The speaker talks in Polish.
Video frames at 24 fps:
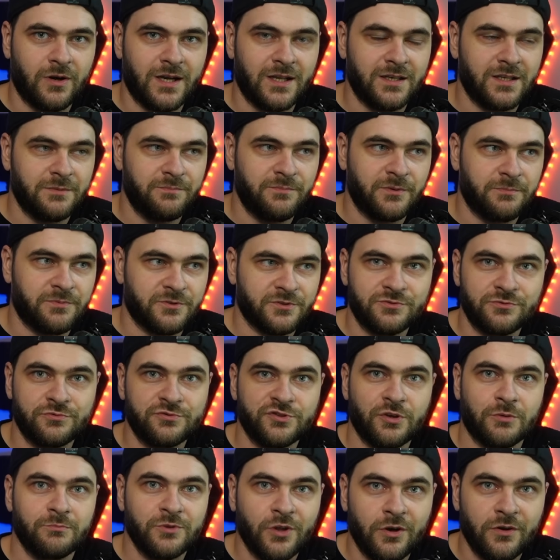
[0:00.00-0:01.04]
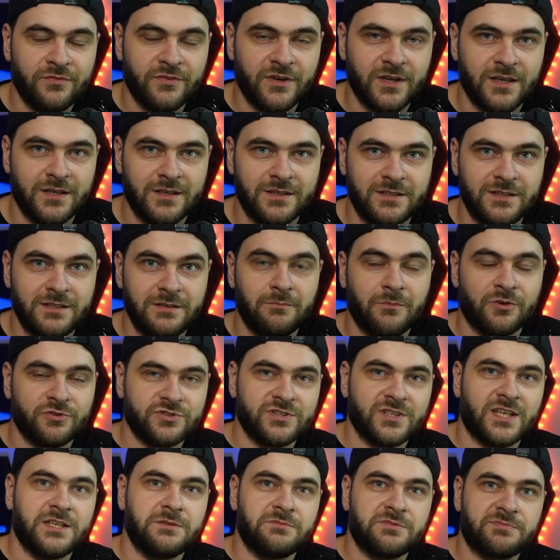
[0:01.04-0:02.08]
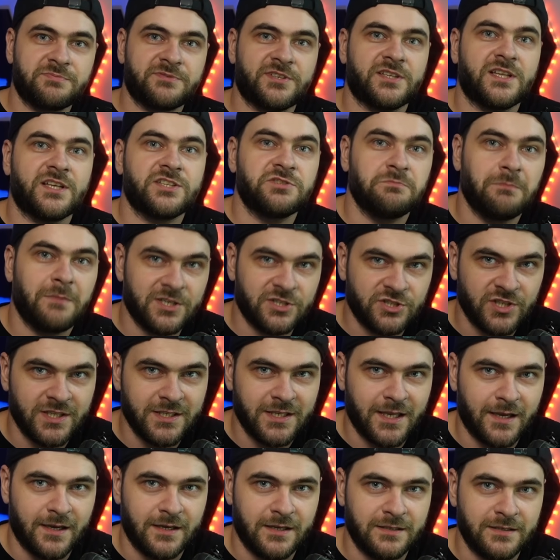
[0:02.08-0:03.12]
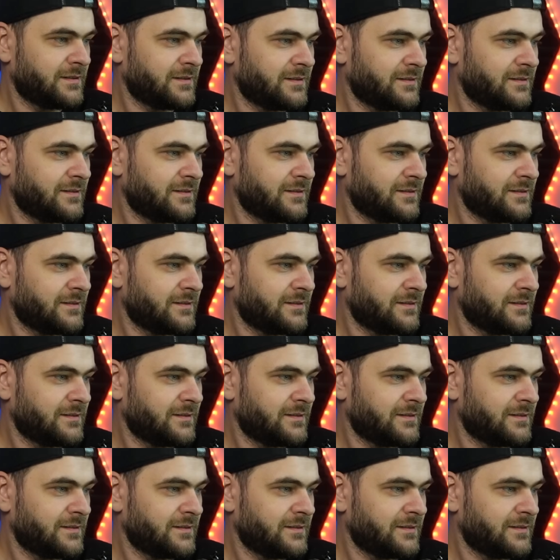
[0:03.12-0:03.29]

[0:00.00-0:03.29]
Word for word: ale po prostu są nowe i można im sprzedać marzenia